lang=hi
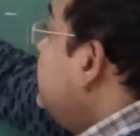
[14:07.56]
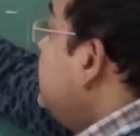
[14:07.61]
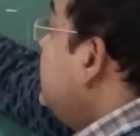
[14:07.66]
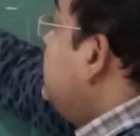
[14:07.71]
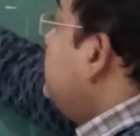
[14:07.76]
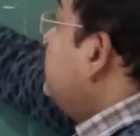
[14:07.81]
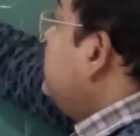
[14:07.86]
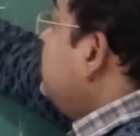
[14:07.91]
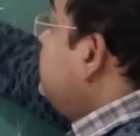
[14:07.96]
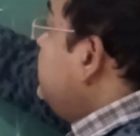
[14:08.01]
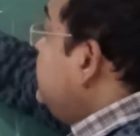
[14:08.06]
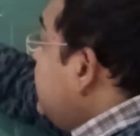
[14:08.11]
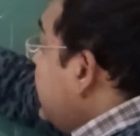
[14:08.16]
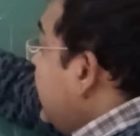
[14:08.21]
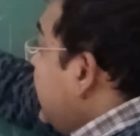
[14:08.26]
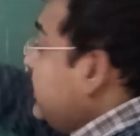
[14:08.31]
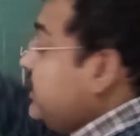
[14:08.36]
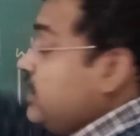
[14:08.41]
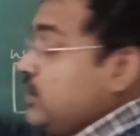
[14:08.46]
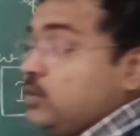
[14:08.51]
देखो कभी
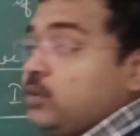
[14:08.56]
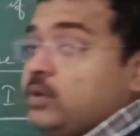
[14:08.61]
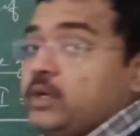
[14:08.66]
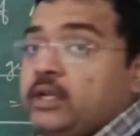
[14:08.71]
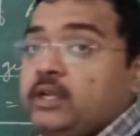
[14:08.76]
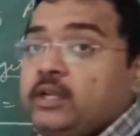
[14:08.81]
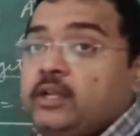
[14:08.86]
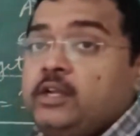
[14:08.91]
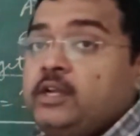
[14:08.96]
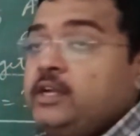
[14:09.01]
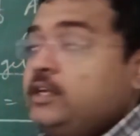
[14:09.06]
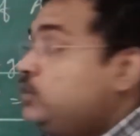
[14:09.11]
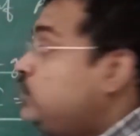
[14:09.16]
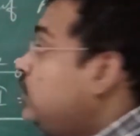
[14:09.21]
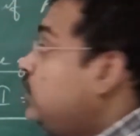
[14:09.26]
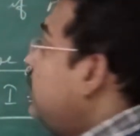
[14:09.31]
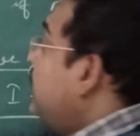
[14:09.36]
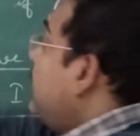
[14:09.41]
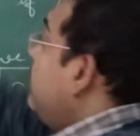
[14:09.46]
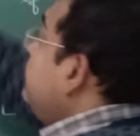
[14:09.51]
यहाँ देखोगे
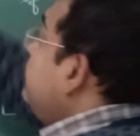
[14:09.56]
तो अगर आप